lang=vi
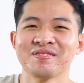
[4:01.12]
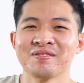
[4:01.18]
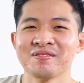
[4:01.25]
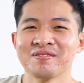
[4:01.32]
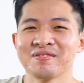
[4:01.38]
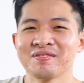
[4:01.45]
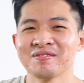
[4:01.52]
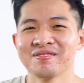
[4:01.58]

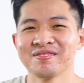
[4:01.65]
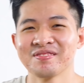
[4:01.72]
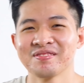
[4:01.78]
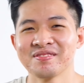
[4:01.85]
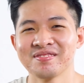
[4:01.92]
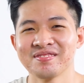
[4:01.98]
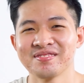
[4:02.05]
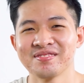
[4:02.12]
về hai
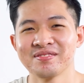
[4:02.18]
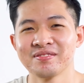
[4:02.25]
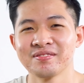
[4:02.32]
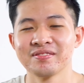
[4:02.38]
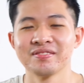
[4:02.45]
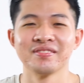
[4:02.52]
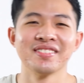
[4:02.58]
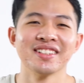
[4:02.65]
mẫu iPhone mới
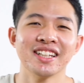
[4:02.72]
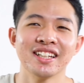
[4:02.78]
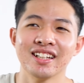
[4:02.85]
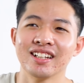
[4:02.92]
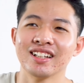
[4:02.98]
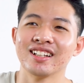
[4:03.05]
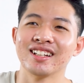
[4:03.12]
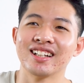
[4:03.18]
em ơi?
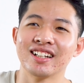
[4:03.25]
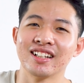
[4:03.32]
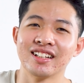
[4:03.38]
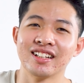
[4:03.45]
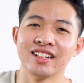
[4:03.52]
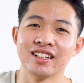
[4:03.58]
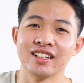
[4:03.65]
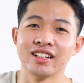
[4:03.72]
Cái màu
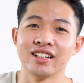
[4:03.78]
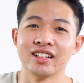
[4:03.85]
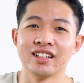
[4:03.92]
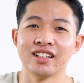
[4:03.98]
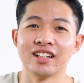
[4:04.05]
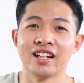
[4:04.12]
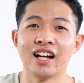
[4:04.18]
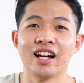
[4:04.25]
mới ra mắt
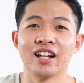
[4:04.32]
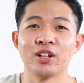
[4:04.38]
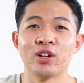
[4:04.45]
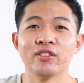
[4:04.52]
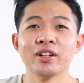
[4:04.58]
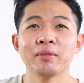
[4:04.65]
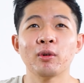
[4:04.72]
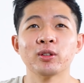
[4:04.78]
ấy. À,
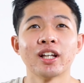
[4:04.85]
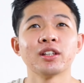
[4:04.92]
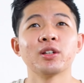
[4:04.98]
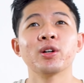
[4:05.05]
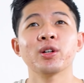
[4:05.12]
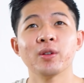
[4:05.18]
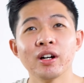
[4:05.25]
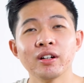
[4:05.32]
nói về màu sắc
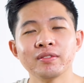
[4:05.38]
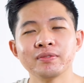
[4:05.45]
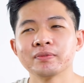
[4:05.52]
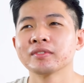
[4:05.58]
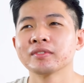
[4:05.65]
thôi đúng không?